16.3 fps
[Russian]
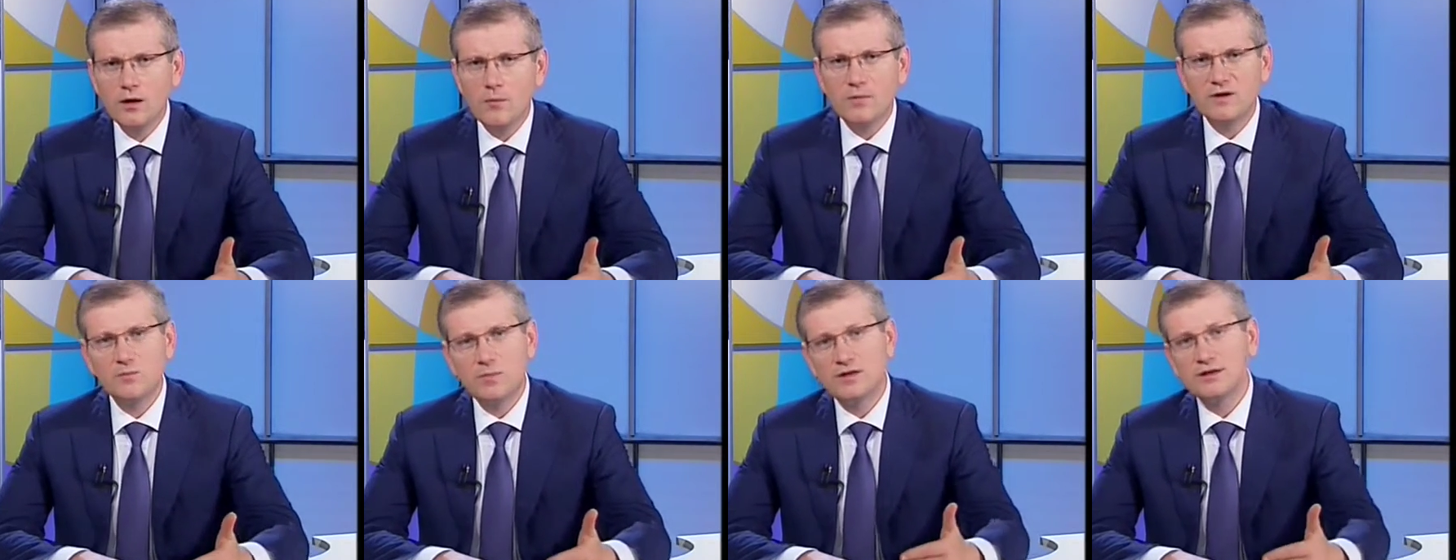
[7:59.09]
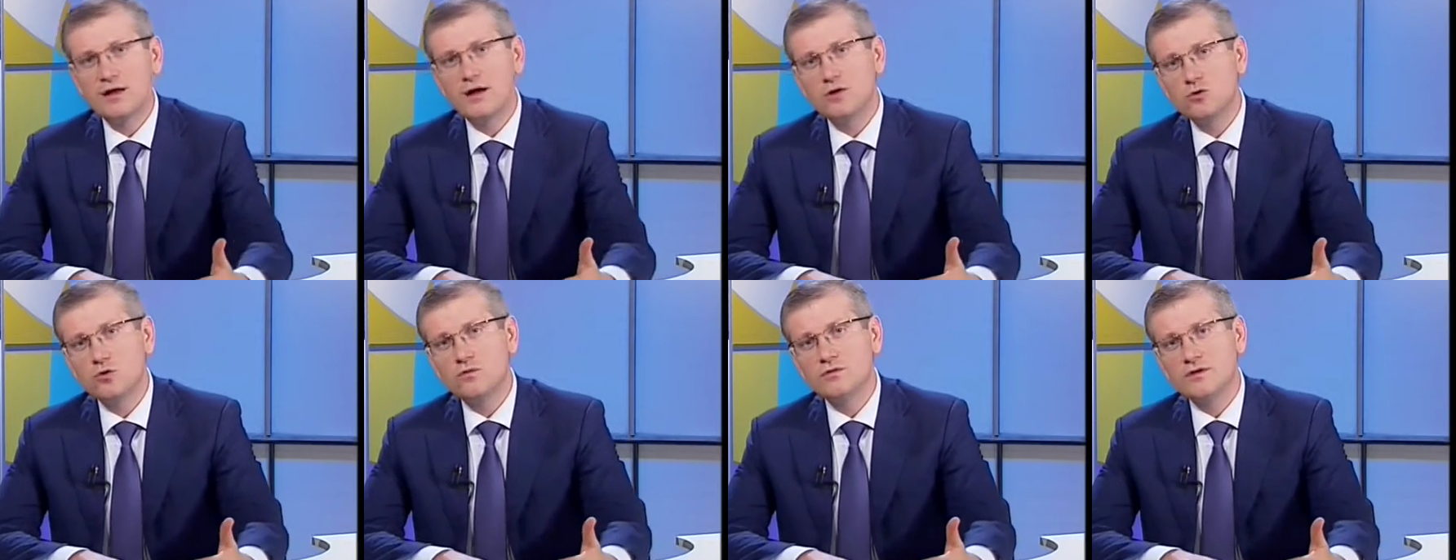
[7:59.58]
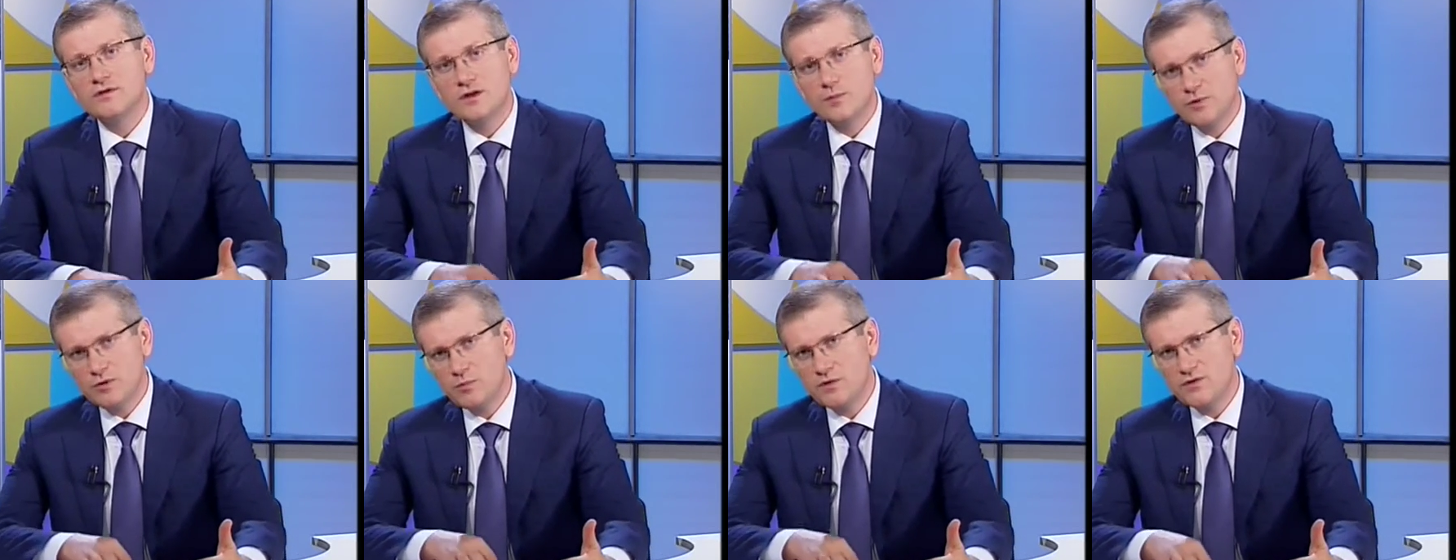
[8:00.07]
Паспорта готовности,
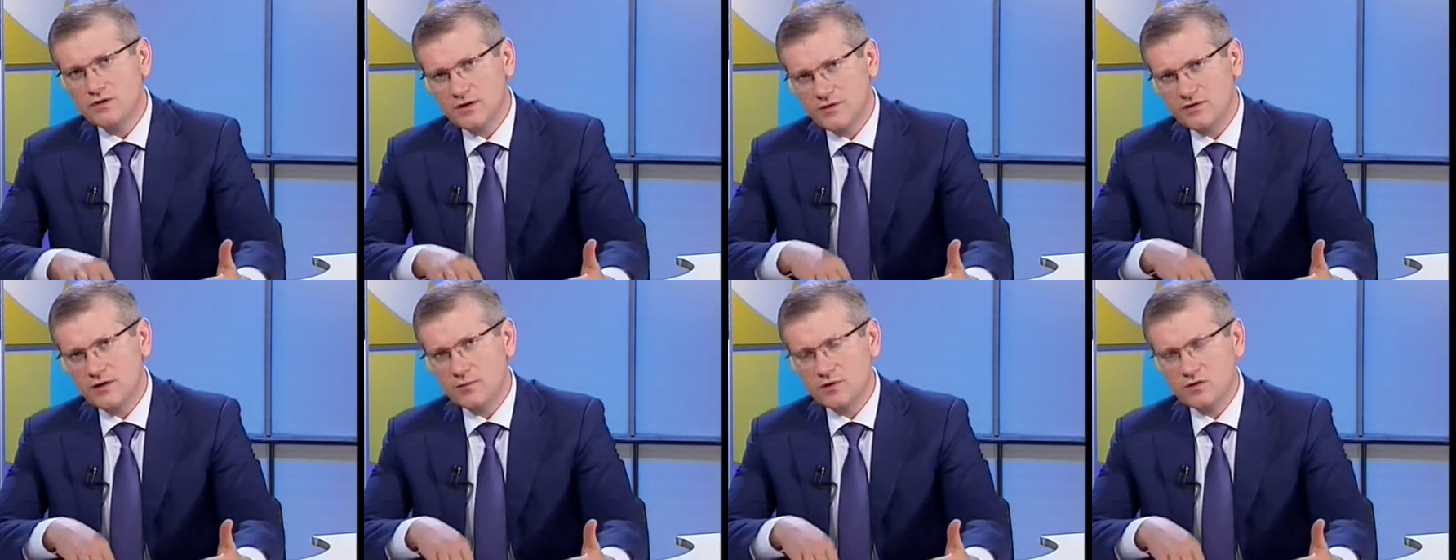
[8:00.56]
подписанные всеми